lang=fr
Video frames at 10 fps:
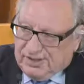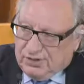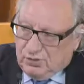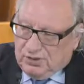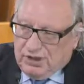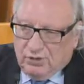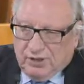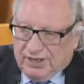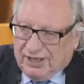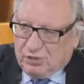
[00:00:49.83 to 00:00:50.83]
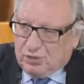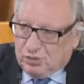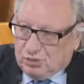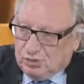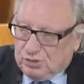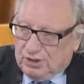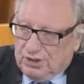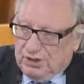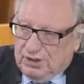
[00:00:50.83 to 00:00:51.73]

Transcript: session qui a duré quatre jours,